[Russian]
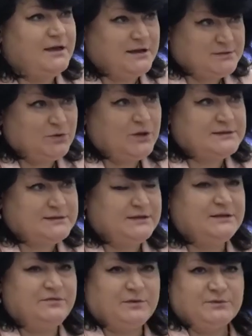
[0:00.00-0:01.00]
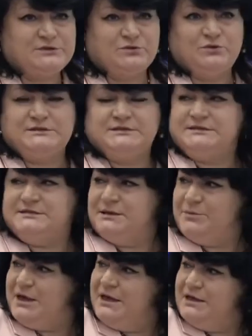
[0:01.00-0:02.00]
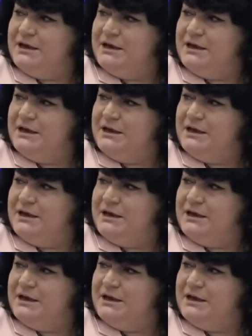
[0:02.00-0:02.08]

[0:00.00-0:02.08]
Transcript: государственной информационной нервной системе.